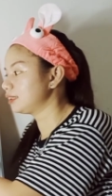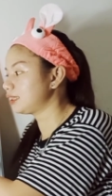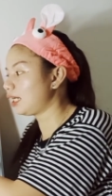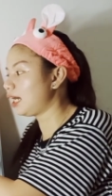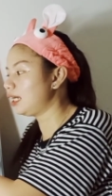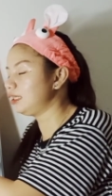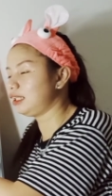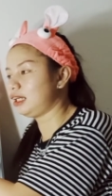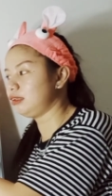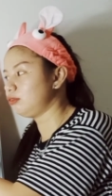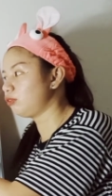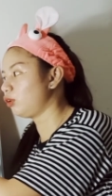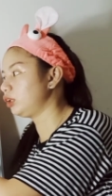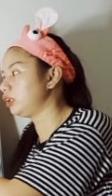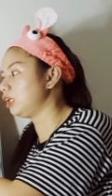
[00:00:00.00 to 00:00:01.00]
sa kanan,
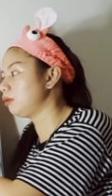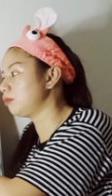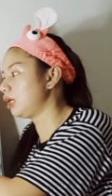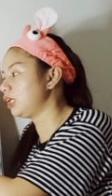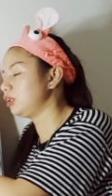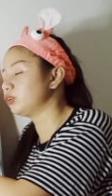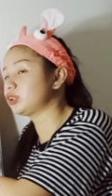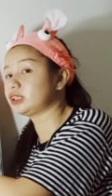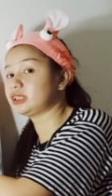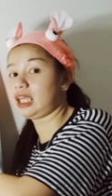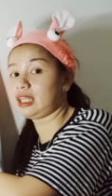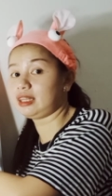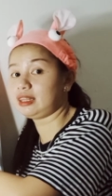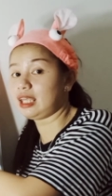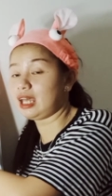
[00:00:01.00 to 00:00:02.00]
14 minus
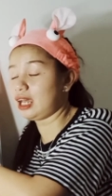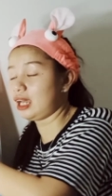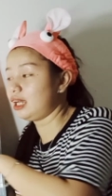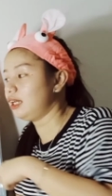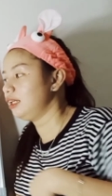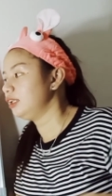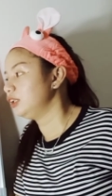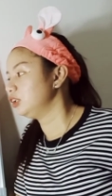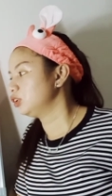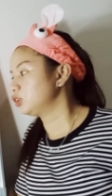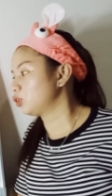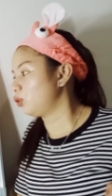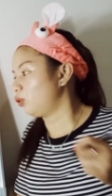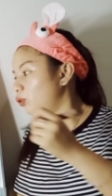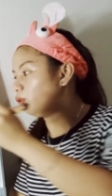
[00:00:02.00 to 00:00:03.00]
9 na.
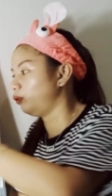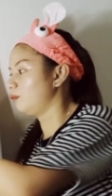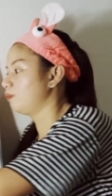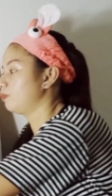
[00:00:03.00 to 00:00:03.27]
So,